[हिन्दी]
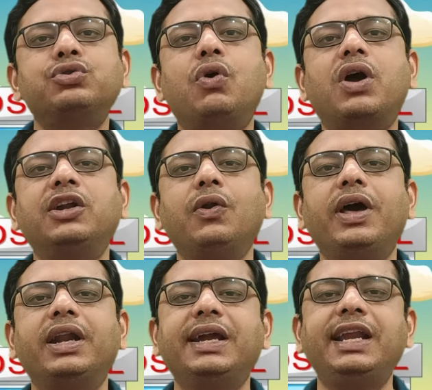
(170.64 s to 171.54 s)
उसको कंट्रोल
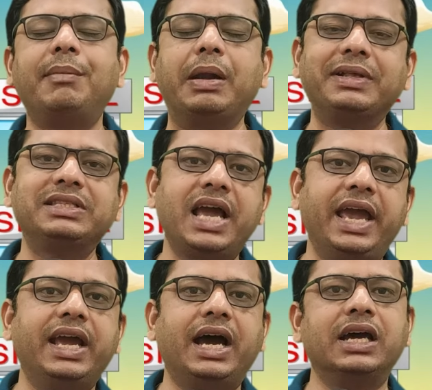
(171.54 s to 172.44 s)
करने के लिए हमारे पास
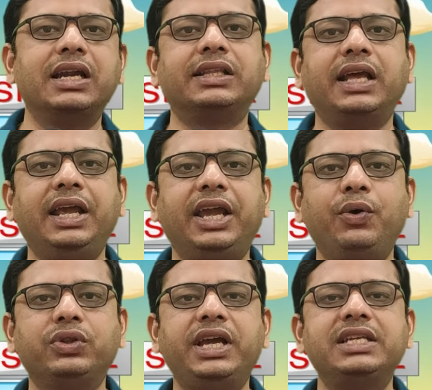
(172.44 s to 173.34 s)
कई अलग अलग तरीके
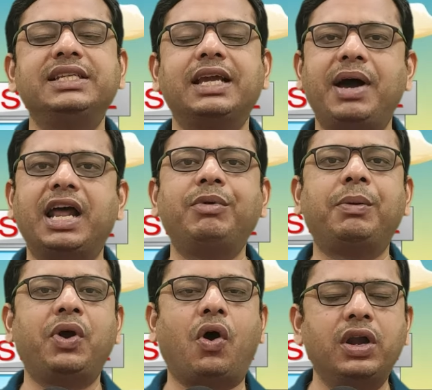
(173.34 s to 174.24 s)
होते हैं जिनके बारे में
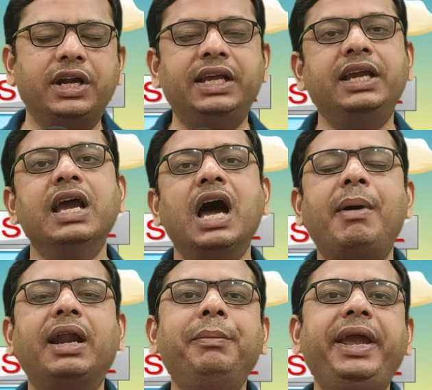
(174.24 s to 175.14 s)
हमने ऑलरेडी
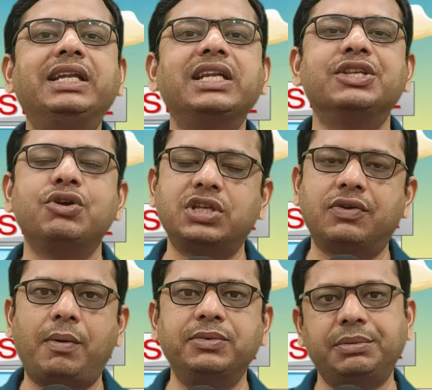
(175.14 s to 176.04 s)
हमारे मेन चैनल
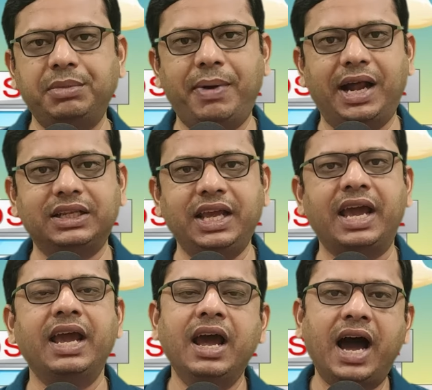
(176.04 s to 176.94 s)
फार्मेसी में बात किया
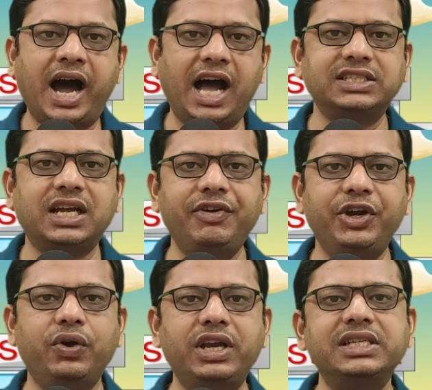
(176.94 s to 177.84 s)
है आज का
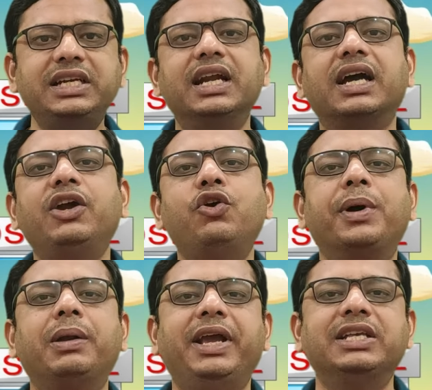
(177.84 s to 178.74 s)
वीडियो इसी ड्रग के
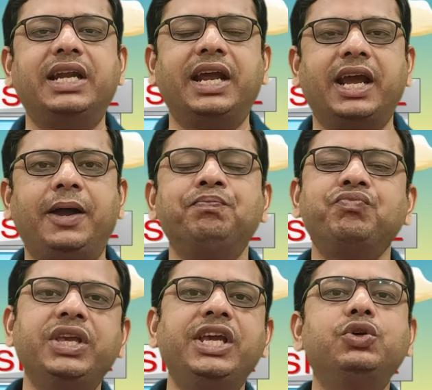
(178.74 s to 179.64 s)
ऊपर बेस्ड रहेगा
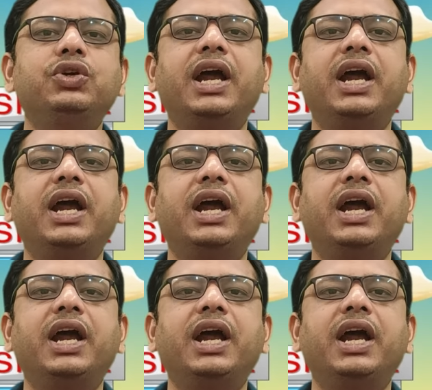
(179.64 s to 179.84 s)
ये जो